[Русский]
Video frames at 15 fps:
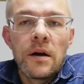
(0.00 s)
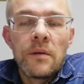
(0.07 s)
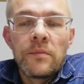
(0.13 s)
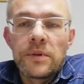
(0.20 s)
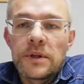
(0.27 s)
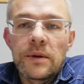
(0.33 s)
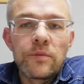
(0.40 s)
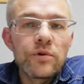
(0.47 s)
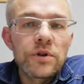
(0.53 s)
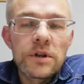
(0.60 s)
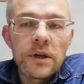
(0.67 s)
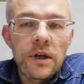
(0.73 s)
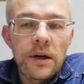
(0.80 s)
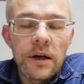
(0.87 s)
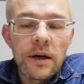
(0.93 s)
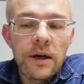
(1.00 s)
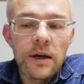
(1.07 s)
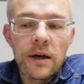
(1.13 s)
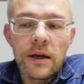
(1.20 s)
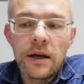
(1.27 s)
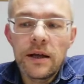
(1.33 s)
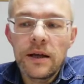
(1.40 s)
Потому что
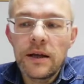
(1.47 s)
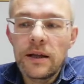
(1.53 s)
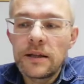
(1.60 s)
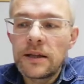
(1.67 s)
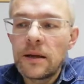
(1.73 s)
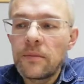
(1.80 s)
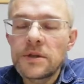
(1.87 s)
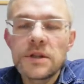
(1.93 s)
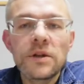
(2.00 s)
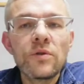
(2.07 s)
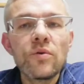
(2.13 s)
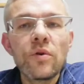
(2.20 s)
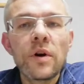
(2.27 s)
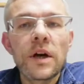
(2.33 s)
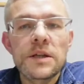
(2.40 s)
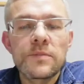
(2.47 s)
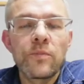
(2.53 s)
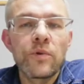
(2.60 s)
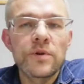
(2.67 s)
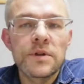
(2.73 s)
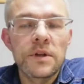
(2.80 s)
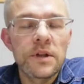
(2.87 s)
там, где Дух
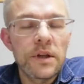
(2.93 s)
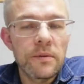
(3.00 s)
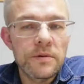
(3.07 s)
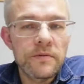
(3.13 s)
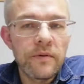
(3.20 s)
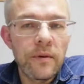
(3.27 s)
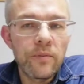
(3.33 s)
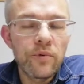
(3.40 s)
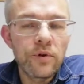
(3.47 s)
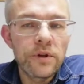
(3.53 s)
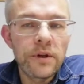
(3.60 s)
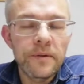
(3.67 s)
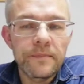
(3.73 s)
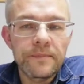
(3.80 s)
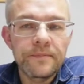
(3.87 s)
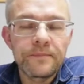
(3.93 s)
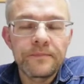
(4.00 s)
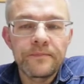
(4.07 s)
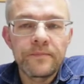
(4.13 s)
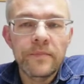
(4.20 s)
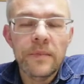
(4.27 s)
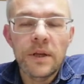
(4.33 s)
Господень, там свобода,
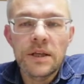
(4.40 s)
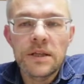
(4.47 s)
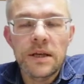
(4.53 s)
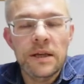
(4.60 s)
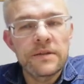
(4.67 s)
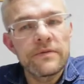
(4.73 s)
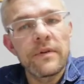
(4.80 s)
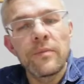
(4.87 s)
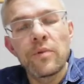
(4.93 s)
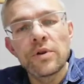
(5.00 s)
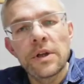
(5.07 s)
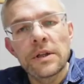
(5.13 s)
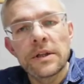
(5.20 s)
от свободы от